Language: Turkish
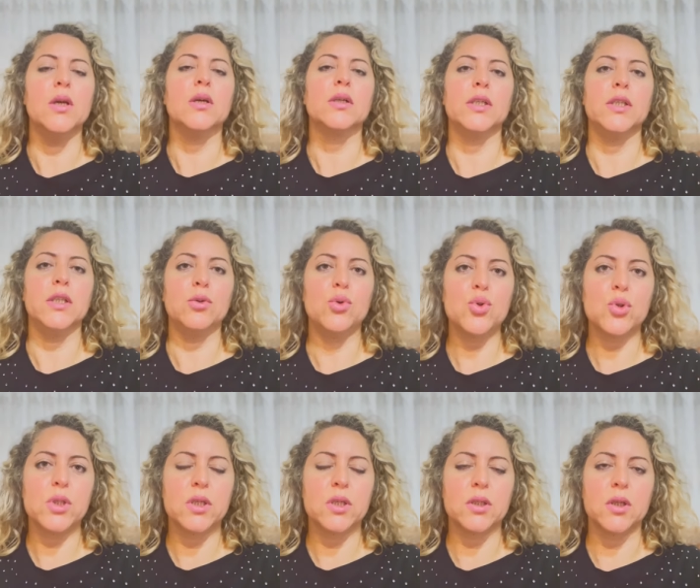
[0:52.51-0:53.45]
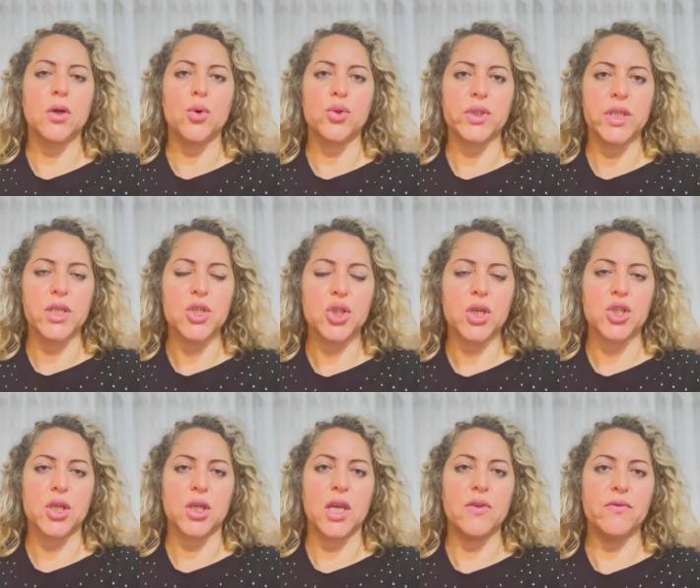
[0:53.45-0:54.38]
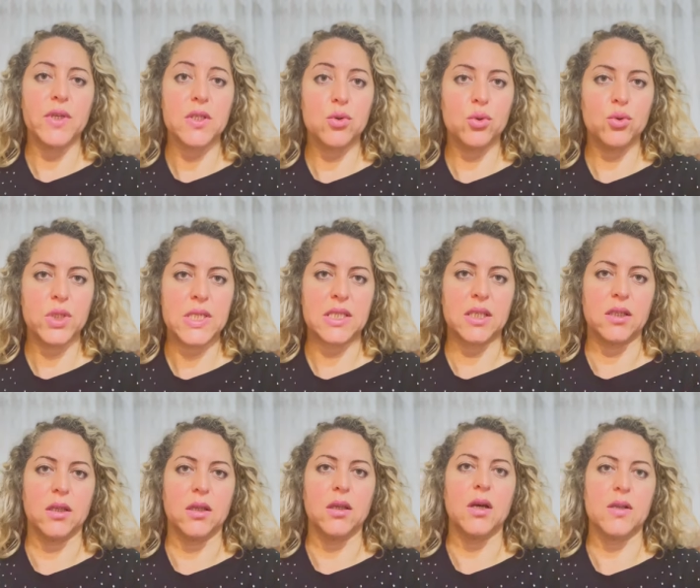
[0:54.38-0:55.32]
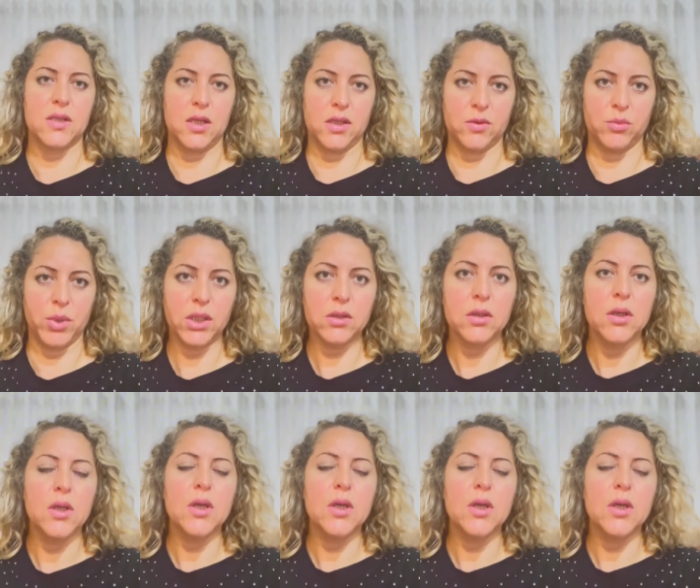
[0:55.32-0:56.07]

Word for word: klinik koşullarında ortaya çıkacak enfeksiyon riskini azaltmak,